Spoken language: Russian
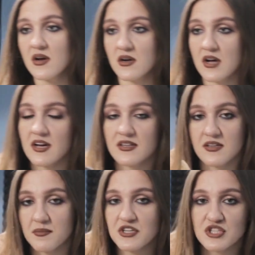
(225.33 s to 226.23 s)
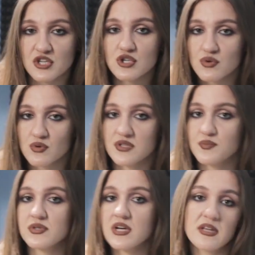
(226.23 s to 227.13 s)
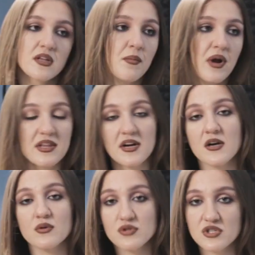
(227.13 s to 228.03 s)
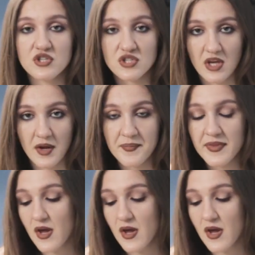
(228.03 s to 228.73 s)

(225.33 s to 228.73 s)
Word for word: а как анатомические штуки запускает нормально, так и акустические.